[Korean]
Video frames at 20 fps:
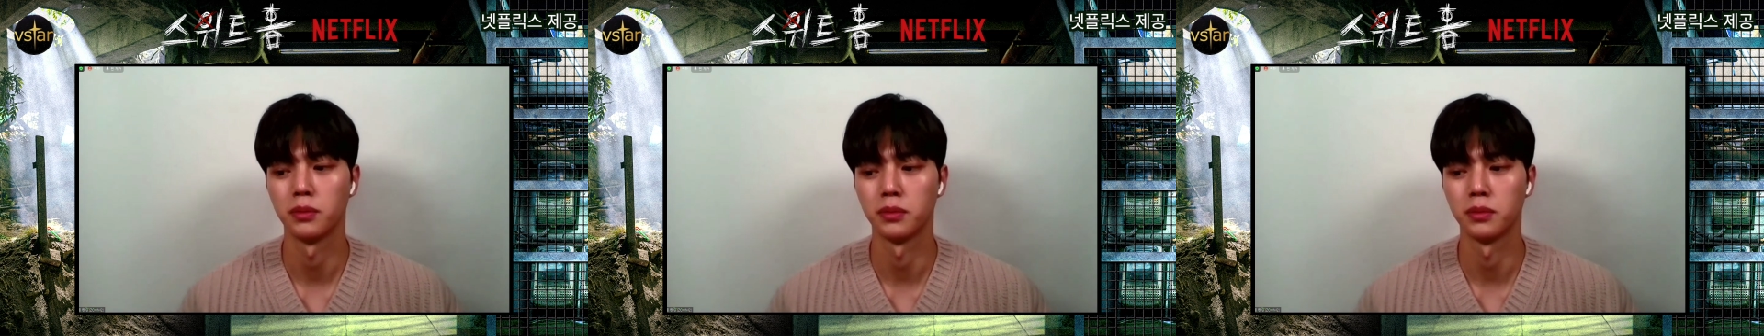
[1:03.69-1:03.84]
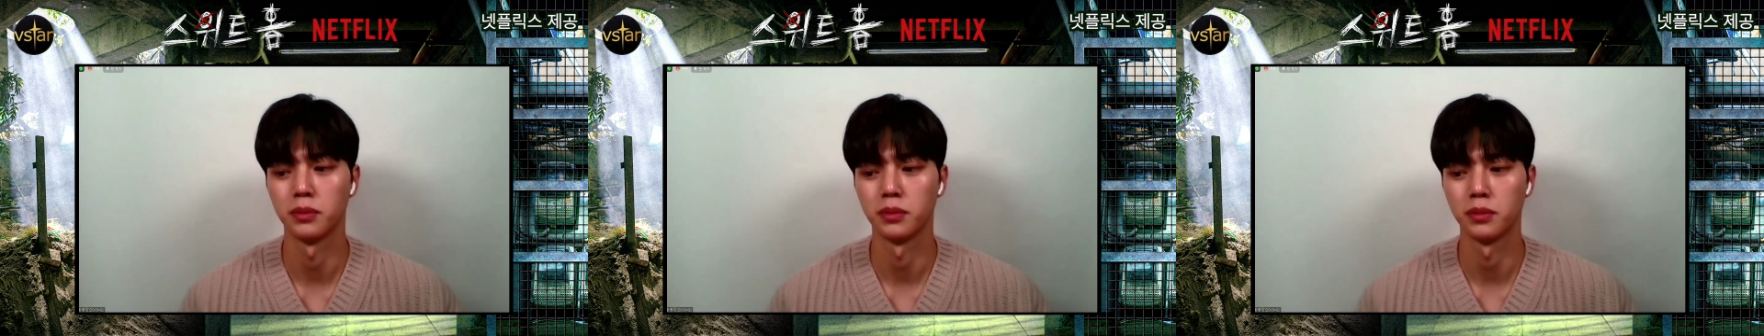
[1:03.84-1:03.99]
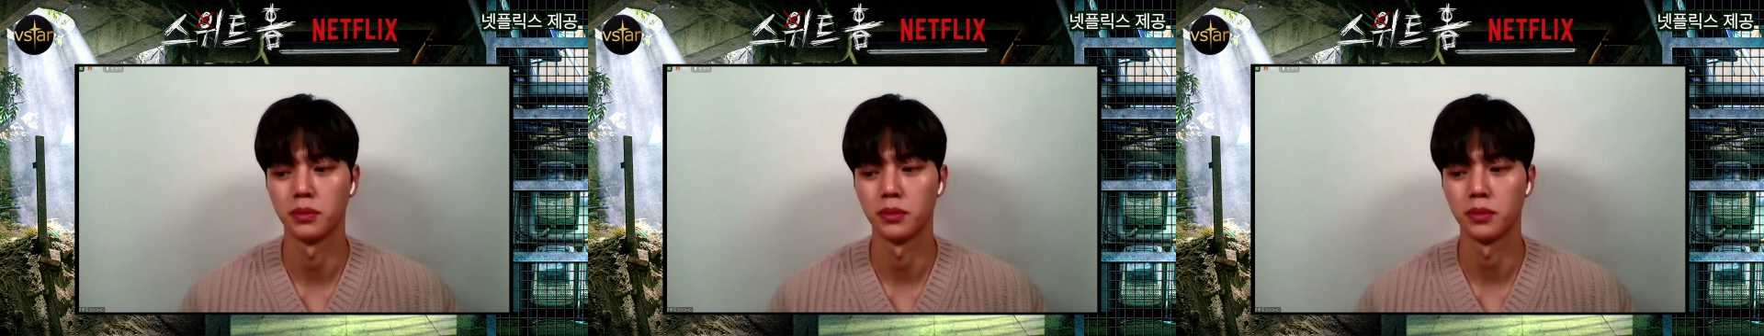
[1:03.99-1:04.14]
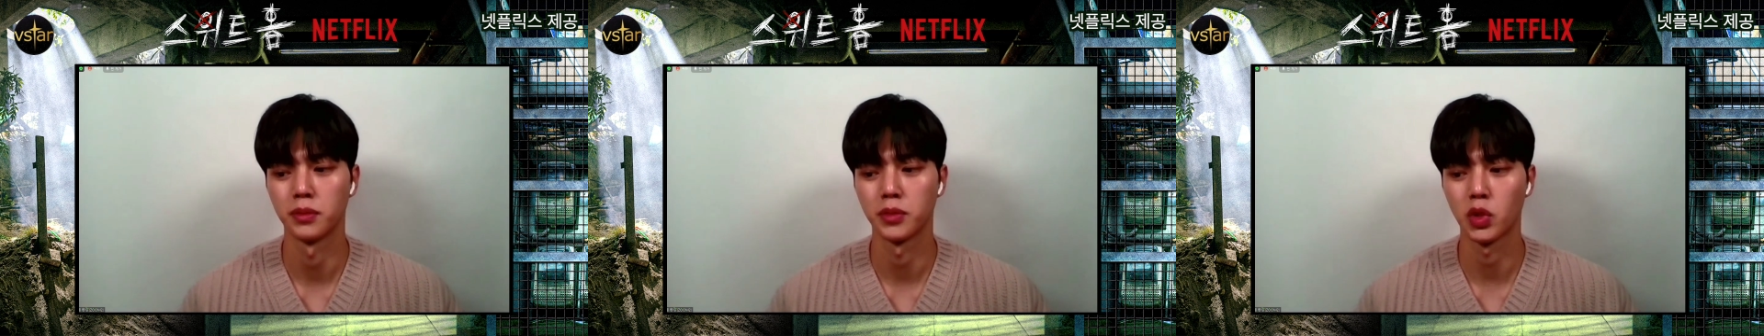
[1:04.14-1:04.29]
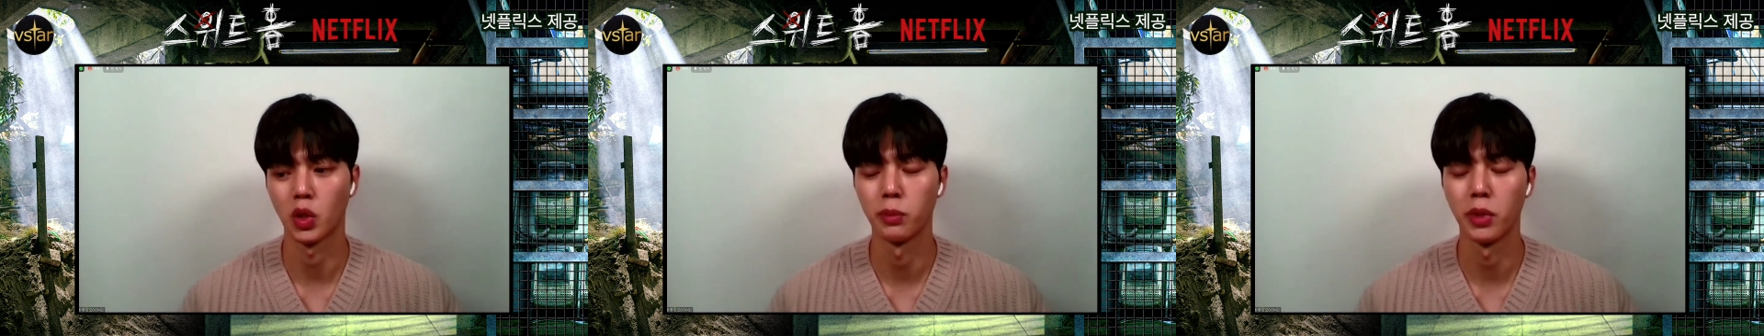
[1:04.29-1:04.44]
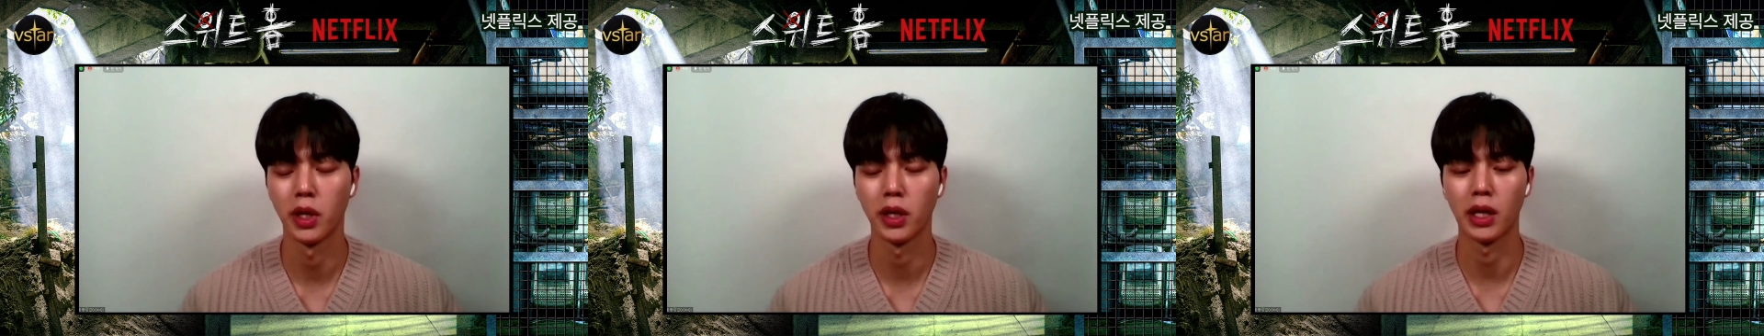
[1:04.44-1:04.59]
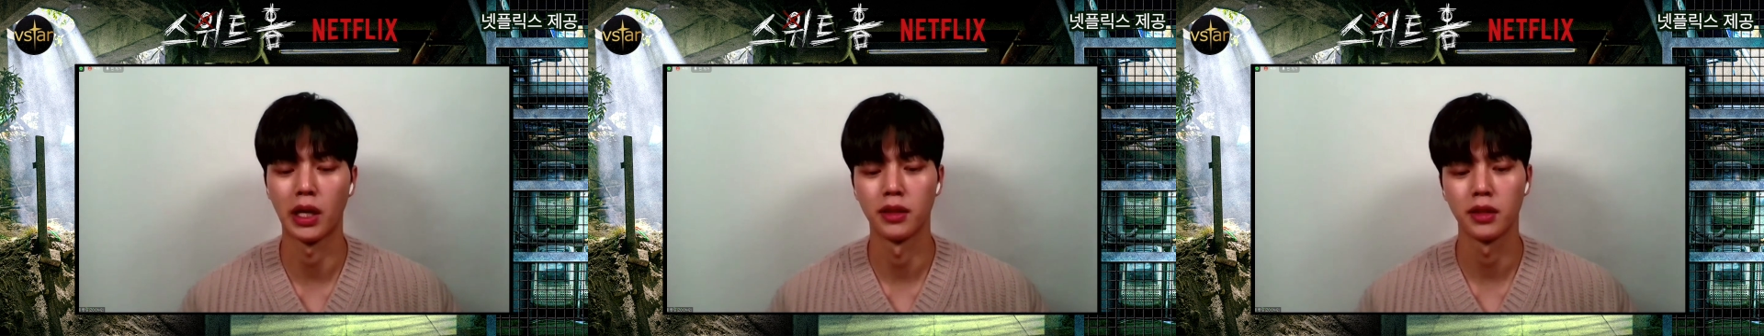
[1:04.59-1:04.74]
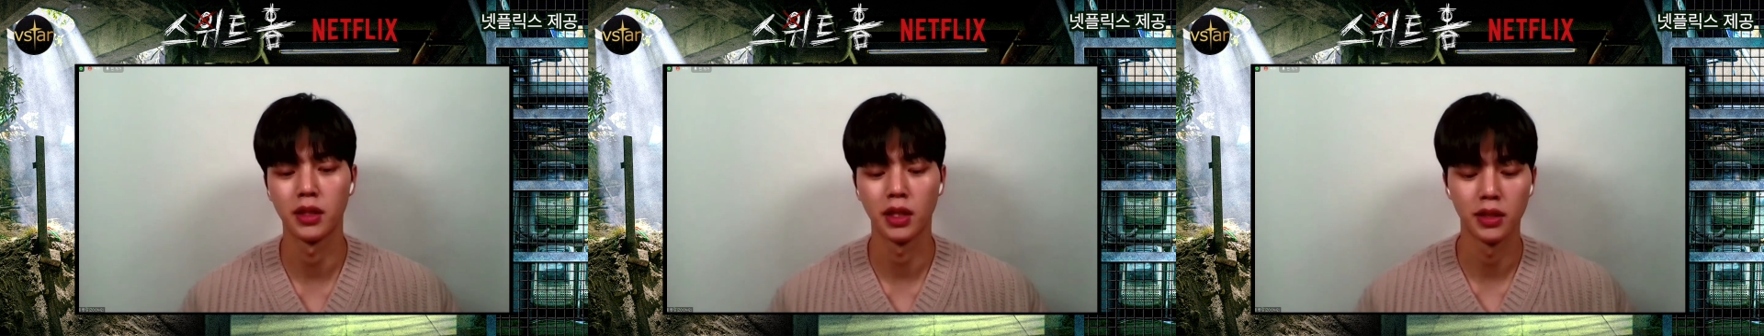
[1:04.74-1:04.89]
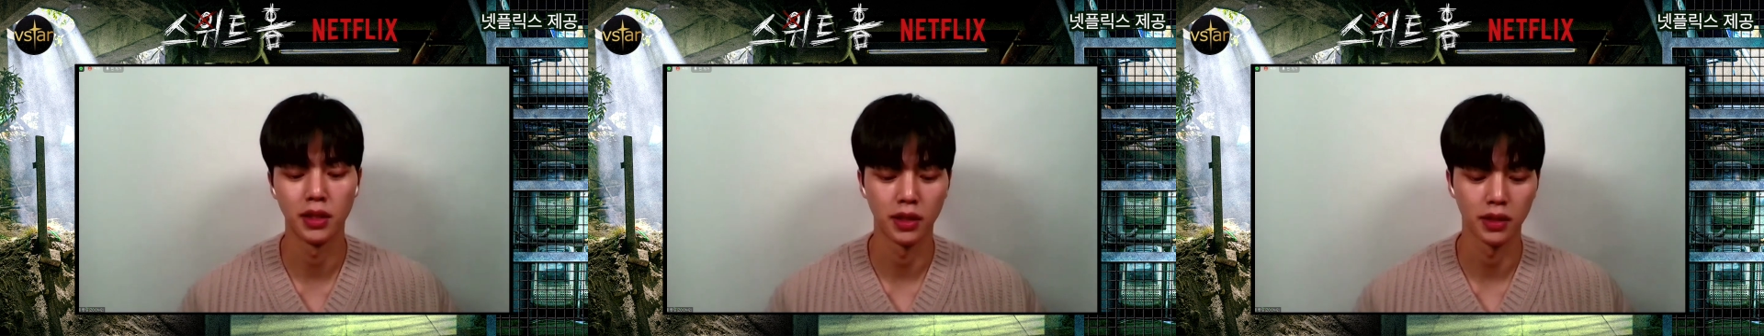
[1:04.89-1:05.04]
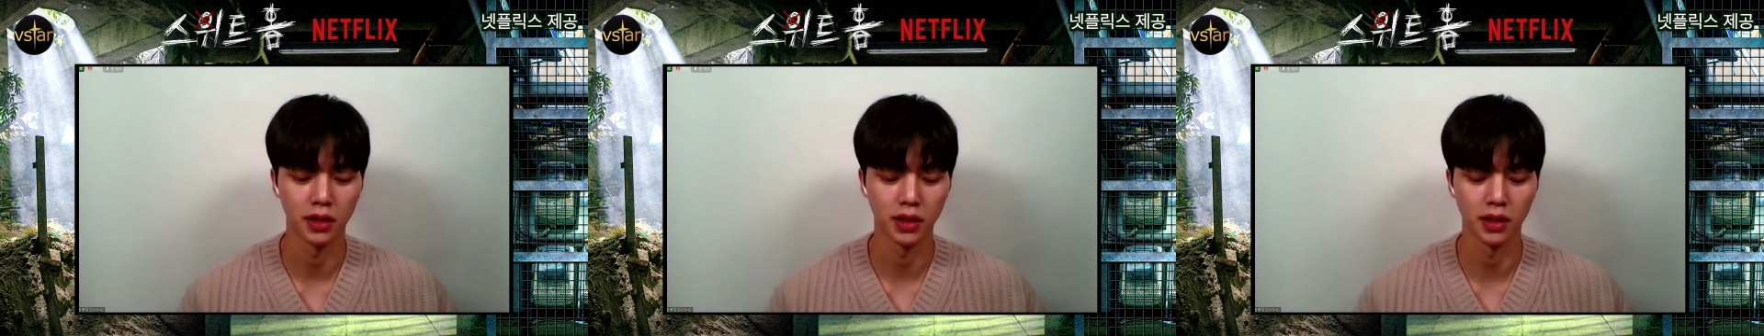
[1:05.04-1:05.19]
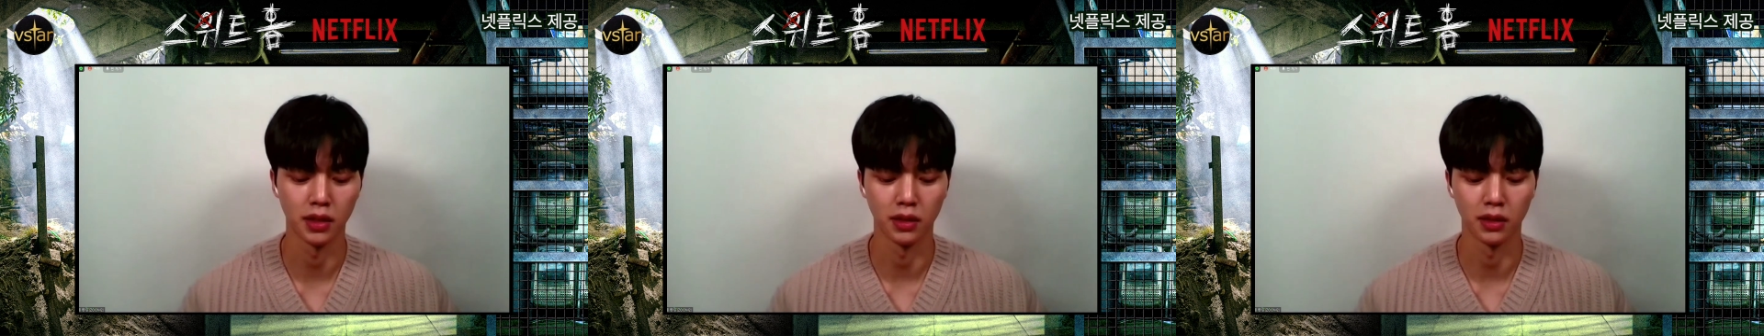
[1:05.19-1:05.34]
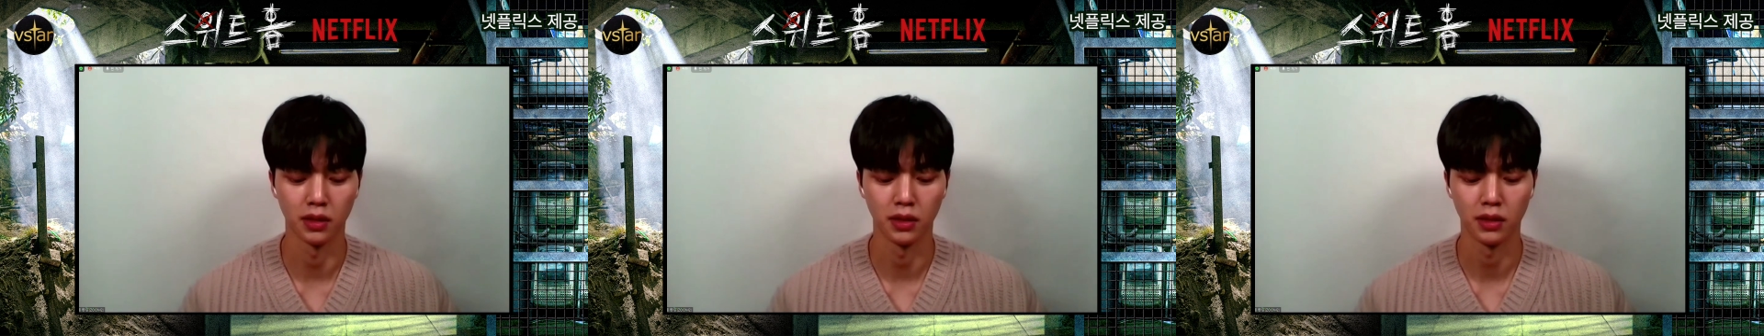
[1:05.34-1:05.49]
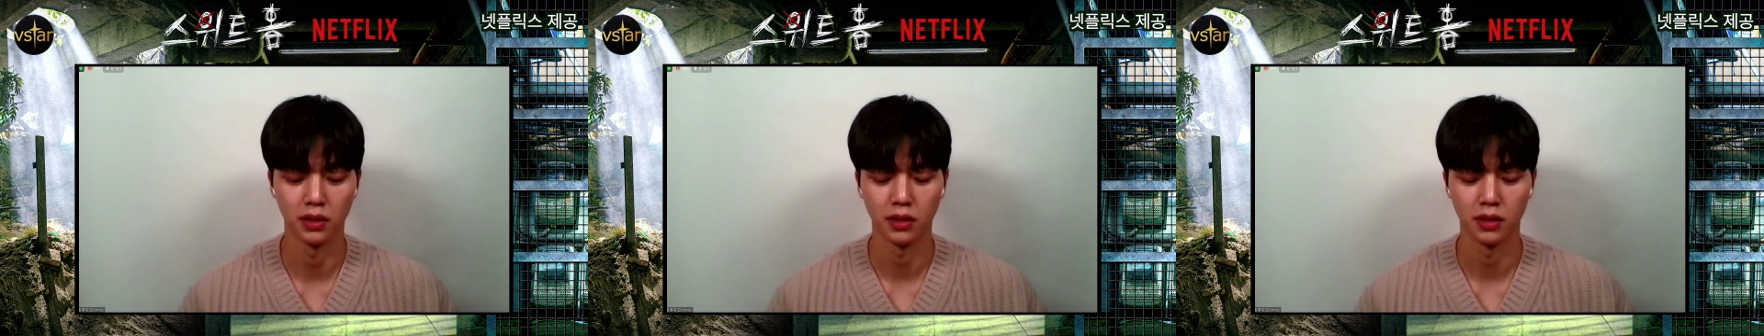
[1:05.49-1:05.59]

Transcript: 음, 정말 간단하게